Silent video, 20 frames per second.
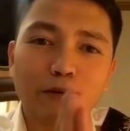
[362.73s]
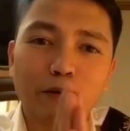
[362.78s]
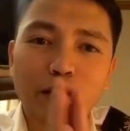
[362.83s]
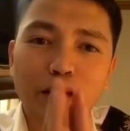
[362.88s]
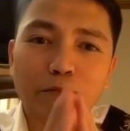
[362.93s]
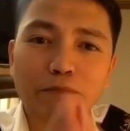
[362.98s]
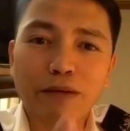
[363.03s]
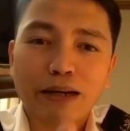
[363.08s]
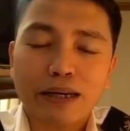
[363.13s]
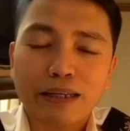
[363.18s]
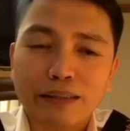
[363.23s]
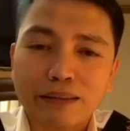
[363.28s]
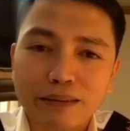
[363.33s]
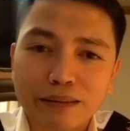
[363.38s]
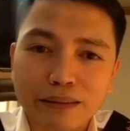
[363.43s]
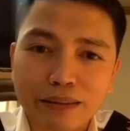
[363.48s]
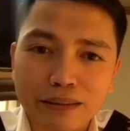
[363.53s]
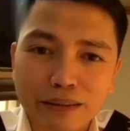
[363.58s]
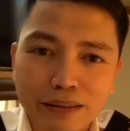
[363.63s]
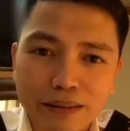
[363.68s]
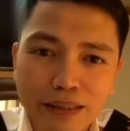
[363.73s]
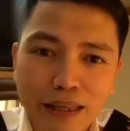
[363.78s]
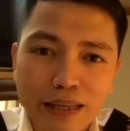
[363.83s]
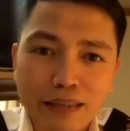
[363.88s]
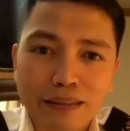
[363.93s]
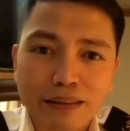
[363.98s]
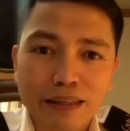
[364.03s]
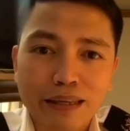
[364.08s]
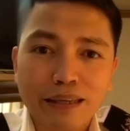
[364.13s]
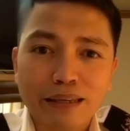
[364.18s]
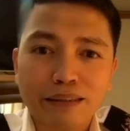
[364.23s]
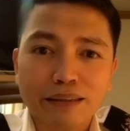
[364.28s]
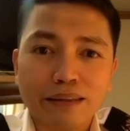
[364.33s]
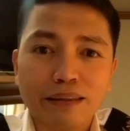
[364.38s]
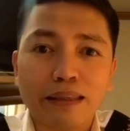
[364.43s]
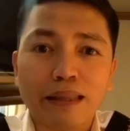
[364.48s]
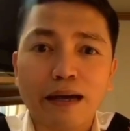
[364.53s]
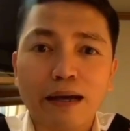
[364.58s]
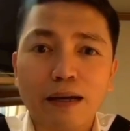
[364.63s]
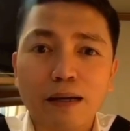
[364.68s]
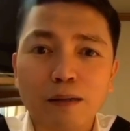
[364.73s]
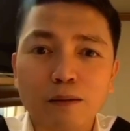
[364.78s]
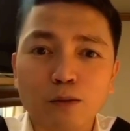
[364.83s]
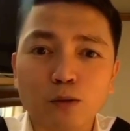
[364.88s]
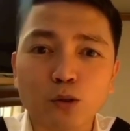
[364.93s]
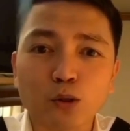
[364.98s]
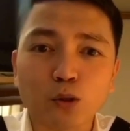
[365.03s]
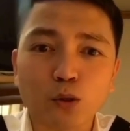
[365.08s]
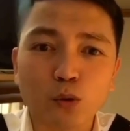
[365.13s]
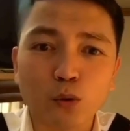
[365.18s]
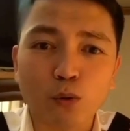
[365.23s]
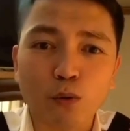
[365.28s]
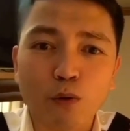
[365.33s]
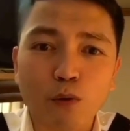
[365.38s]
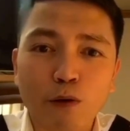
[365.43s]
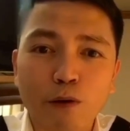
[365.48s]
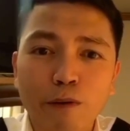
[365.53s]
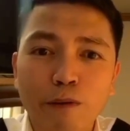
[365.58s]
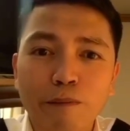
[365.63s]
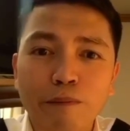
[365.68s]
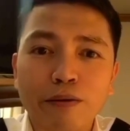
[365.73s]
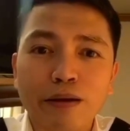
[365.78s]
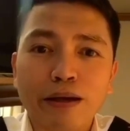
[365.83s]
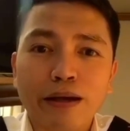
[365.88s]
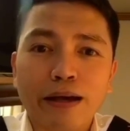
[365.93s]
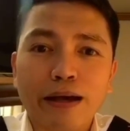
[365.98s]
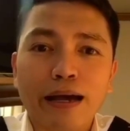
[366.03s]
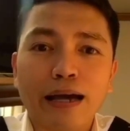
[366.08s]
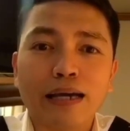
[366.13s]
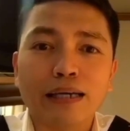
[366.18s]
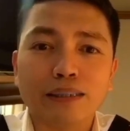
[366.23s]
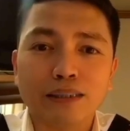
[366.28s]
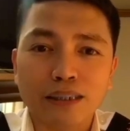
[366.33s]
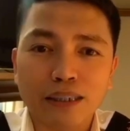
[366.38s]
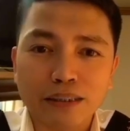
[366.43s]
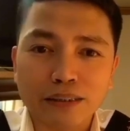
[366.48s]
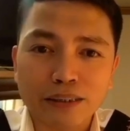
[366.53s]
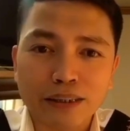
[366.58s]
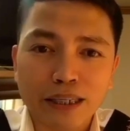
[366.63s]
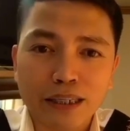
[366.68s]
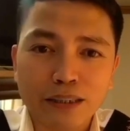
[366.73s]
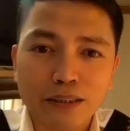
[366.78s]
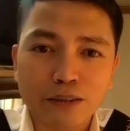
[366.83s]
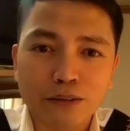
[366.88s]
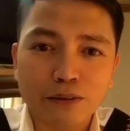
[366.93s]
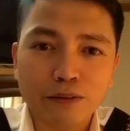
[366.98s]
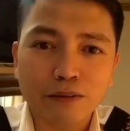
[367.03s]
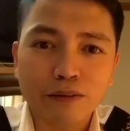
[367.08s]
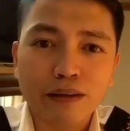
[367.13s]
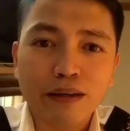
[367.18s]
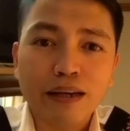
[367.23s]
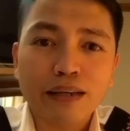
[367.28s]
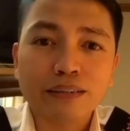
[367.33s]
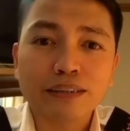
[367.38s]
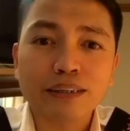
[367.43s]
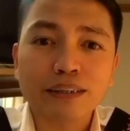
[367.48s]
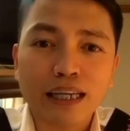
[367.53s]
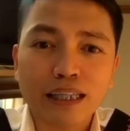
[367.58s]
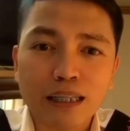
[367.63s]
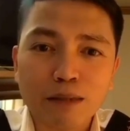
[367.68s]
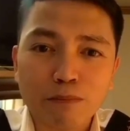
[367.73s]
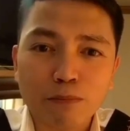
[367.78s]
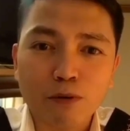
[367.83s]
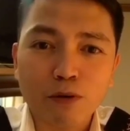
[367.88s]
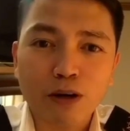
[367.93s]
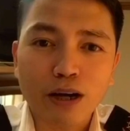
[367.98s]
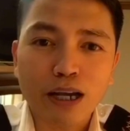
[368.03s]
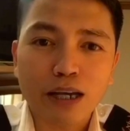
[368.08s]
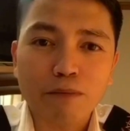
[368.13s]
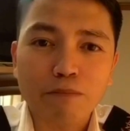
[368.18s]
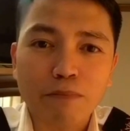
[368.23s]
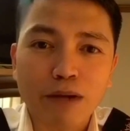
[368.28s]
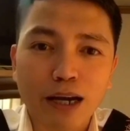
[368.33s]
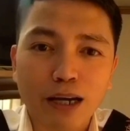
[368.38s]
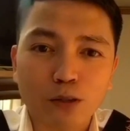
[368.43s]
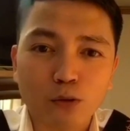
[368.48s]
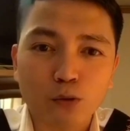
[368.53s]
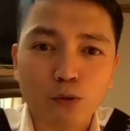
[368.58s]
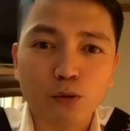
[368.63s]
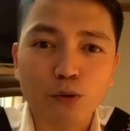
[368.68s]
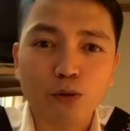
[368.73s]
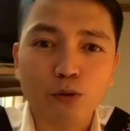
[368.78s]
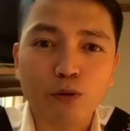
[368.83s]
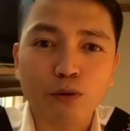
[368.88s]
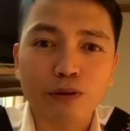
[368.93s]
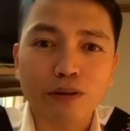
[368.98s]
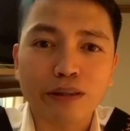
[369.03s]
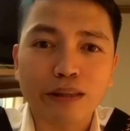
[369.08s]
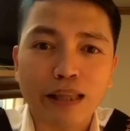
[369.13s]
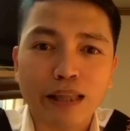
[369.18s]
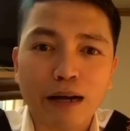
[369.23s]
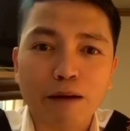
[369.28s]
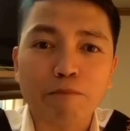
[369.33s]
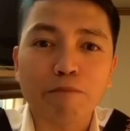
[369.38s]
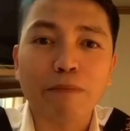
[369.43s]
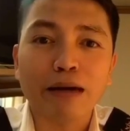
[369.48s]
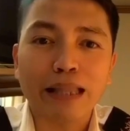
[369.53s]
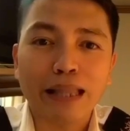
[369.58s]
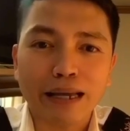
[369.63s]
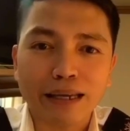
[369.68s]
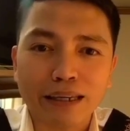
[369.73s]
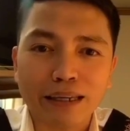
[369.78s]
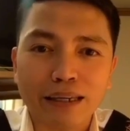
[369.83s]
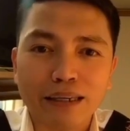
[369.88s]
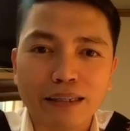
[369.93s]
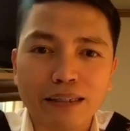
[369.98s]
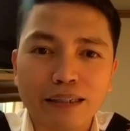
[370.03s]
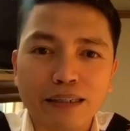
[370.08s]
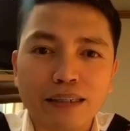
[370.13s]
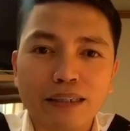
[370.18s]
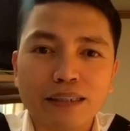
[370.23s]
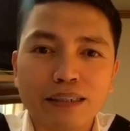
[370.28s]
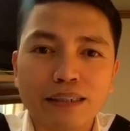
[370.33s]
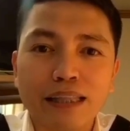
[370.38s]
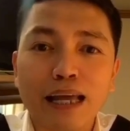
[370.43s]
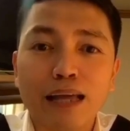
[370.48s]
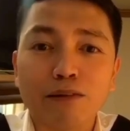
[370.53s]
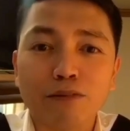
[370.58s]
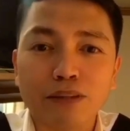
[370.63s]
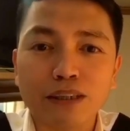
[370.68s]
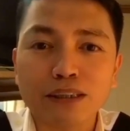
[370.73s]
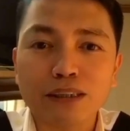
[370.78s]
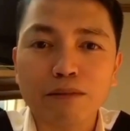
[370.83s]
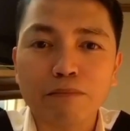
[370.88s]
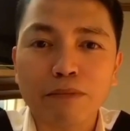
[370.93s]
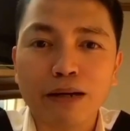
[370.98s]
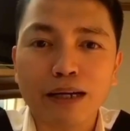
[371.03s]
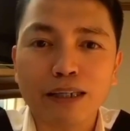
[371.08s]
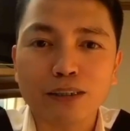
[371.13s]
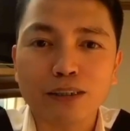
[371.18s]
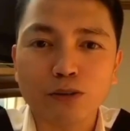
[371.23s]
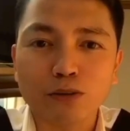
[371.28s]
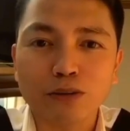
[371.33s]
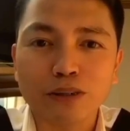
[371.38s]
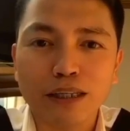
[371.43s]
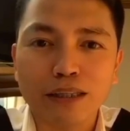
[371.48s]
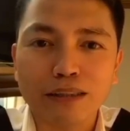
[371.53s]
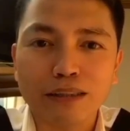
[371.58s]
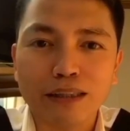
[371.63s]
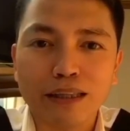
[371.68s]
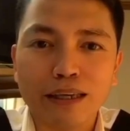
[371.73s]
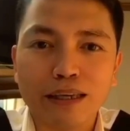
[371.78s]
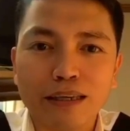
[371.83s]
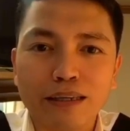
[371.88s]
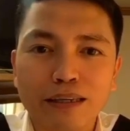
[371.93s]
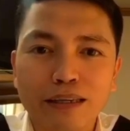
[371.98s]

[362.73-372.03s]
ang mga technique na gusto kong uh, i-share sa inyo. Sana po ay makatulong ng malaki, lalo na sa mga estudyante.